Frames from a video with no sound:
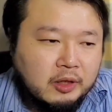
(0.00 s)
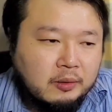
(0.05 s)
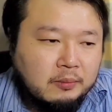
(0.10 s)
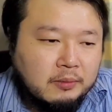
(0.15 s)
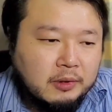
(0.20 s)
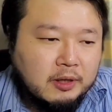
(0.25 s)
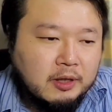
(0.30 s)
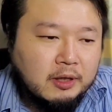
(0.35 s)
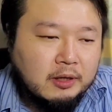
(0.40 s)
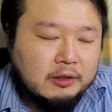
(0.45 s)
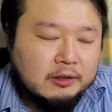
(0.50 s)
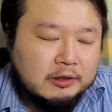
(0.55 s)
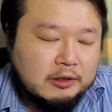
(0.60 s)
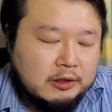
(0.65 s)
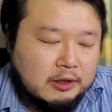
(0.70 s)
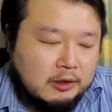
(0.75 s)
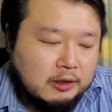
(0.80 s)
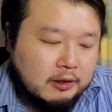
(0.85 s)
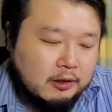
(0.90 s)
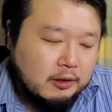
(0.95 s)
まあ、
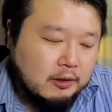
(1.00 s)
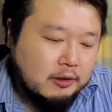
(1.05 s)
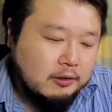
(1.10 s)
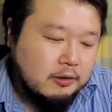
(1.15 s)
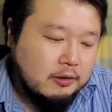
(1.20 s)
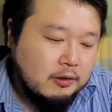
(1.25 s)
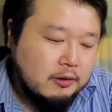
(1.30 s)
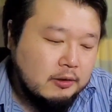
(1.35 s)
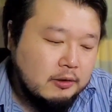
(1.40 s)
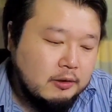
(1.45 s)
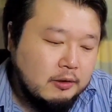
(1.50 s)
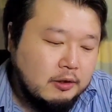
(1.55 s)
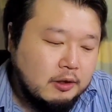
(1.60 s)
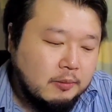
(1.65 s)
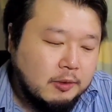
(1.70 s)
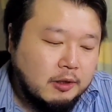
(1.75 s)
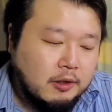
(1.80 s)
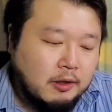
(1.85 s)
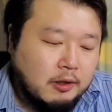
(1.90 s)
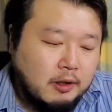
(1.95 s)
で、
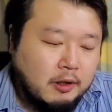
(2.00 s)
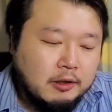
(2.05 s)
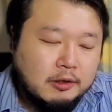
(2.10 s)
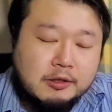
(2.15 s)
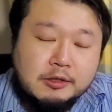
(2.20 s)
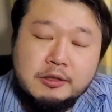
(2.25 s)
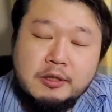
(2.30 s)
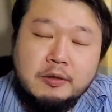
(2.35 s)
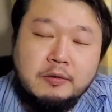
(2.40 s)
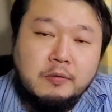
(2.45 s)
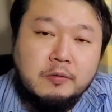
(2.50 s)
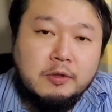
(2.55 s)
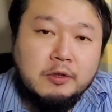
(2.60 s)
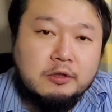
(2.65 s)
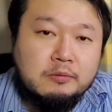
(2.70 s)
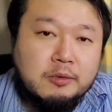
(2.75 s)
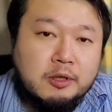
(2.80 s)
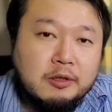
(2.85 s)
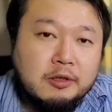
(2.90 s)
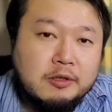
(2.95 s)
インカメラが
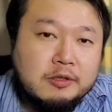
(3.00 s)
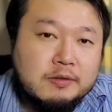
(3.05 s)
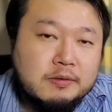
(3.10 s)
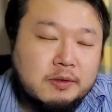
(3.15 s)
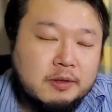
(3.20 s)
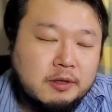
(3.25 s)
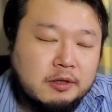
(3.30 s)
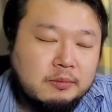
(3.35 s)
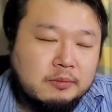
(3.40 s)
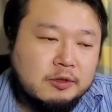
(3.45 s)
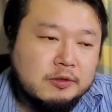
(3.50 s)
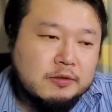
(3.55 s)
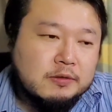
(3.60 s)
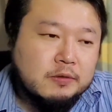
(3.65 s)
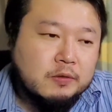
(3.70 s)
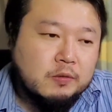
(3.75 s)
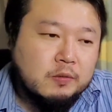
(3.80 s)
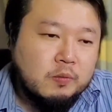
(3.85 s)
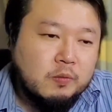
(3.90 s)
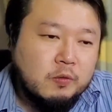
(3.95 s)
2400万画素であります
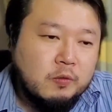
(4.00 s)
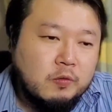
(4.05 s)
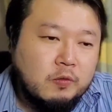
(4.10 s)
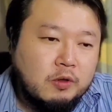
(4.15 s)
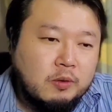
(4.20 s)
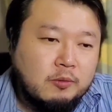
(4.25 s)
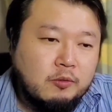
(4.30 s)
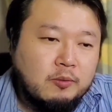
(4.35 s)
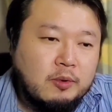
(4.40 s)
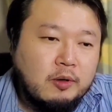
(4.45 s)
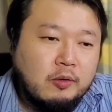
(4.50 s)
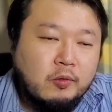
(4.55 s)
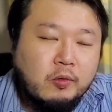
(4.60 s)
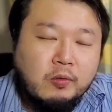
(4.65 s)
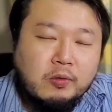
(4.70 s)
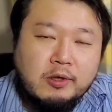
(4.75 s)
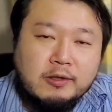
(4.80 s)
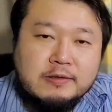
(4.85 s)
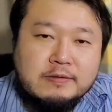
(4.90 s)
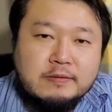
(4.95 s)
けども、これもまあ
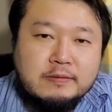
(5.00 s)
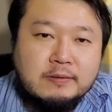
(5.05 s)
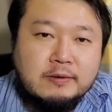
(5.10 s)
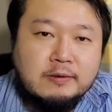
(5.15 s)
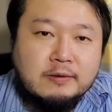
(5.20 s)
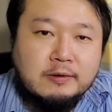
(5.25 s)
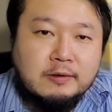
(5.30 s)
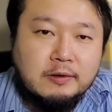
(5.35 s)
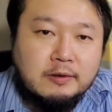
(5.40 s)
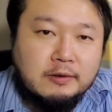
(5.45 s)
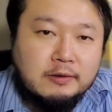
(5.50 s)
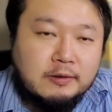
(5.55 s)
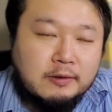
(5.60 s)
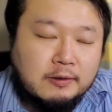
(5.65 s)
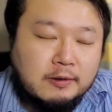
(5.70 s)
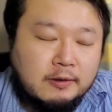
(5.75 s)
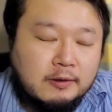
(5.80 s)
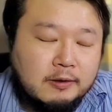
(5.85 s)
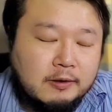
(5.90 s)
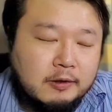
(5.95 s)
高画素なんで、
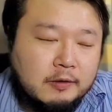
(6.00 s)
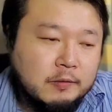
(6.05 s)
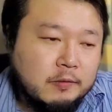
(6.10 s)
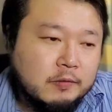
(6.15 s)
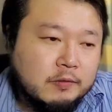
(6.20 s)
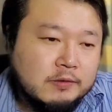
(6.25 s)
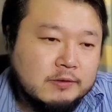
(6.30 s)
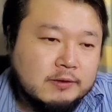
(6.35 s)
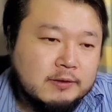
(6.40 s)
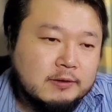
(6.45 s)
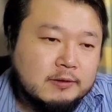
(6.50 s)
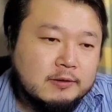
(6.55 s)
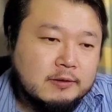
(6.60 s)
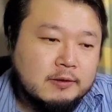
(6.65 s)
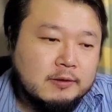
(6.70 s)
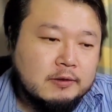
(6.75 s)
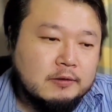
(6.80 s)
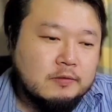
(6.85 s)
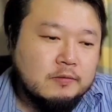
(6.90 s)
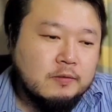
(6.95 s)
なかなかいろいろ使って
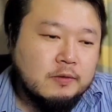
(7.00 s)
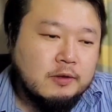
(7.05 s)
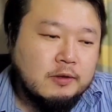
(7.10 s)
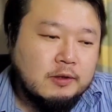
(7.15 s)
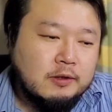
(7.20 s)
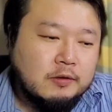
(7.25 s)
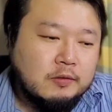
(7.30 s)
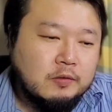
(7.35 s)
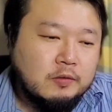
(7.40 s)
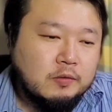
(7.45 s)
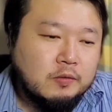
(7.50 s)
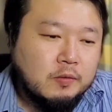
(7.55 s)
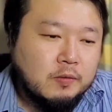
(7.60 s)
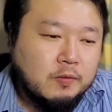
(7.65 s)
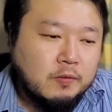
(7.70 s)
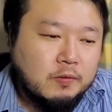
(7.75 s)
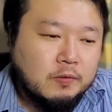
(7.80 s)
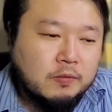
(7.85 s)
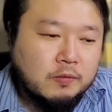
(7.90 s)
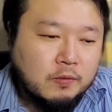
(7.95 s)
いけるのかなというと
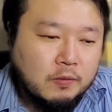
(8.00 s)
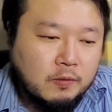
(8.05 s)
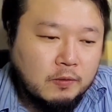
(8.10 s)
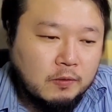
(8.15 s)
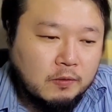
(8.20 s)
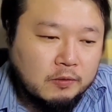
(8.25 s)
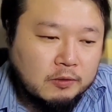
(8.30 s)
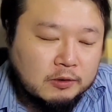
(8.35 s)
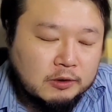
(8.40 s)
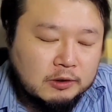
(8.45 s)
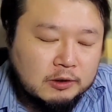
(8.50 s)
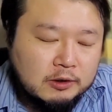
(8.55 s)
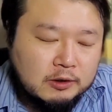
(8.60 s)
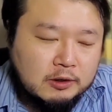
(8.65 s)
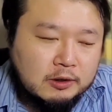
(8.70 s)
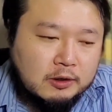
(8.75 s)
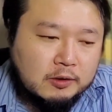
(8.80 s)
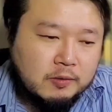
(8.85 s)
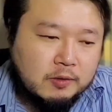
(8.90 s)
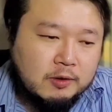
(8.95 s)
ころと、
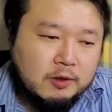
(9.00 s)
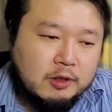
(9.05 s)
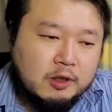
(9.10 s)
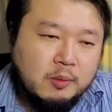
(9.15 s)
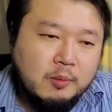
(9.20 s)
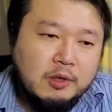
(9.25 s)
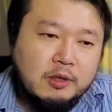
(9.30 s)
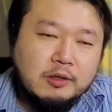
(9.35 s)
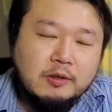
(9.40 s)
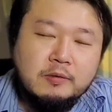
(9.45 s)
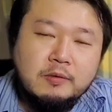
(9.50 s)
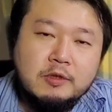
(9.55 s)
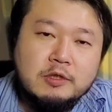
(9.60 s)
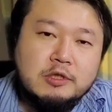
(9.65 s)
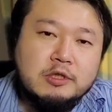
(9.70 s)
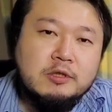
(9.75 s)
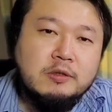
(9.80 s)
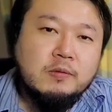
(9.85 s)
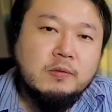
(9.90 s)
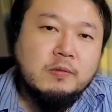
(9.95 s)
あとインカメラで
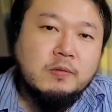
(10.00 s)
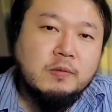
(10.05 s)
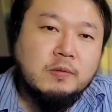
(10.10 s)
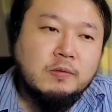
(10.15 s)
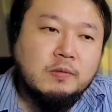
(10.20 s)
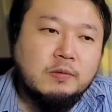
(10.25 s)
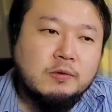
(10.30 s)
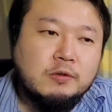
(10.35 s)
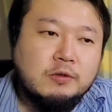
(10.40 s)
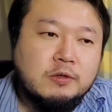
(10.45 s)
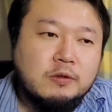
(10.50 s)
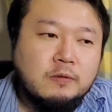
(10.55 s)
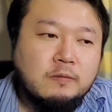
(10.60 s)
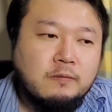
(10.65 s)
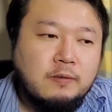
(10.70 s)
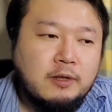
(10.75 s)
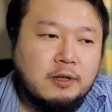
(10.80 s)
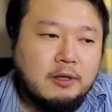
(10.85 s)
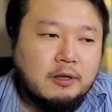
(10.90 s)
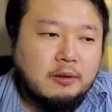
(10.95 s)
嬉しいところとして
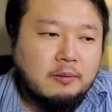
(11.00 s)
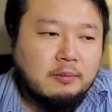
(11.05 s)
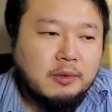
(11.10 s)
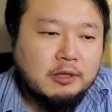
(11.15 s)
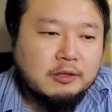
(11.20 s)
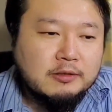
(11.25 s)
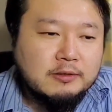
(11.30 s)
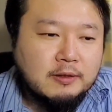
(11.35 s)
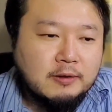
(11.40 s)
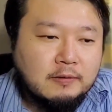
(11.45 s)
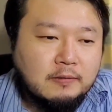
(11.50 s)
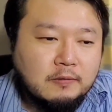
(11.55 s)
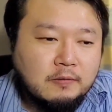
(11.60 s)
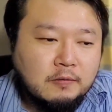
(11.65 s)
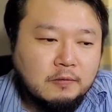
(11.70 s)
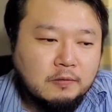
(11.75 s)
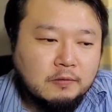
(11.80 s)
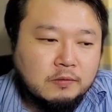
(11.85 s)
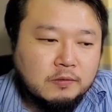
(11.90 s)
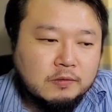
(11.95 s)
は、まあ昨
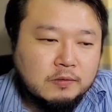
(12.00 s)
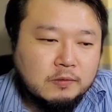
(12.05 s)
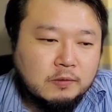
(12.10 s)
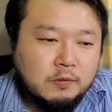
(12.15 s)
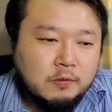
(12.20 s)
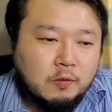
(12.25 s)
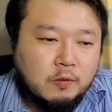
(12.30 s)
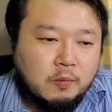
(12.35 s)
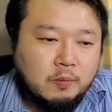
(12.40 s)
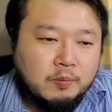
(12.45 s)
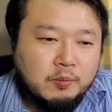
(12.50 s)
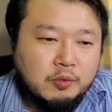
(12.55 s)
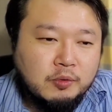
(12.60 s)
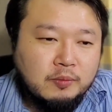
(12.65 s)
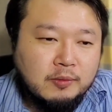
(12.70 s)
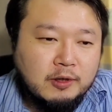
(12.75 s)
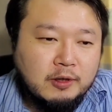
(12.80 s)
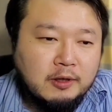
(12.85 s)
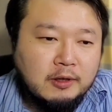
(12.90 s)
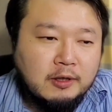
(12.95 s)
今のその
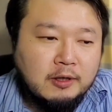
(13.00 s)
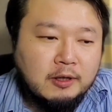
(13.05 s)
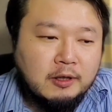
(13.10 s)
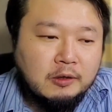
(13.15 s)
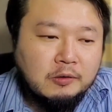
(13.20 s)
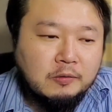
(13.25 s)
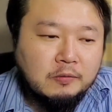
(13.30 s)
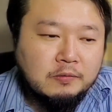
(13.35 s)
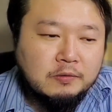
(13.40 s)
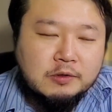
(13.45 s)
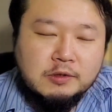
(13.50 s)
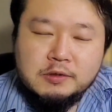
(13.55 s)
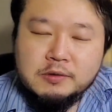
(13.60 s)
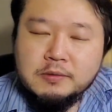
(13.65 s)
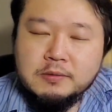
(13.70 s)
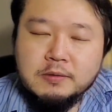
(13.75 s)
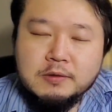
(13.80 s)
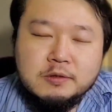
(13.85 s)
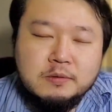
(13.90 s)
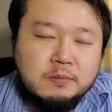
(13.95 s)
トップメーカーの普通
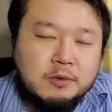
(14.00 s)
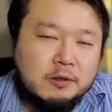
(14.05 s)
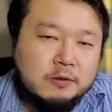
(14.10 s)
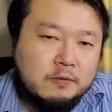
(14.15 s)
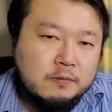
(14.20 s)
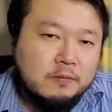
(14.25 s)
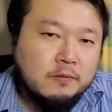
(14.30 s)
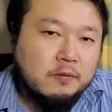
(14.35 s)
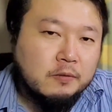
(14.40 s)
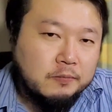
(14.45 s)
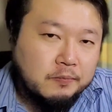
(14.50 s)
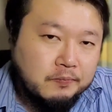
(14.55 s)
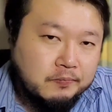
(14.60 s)
のスマートフォ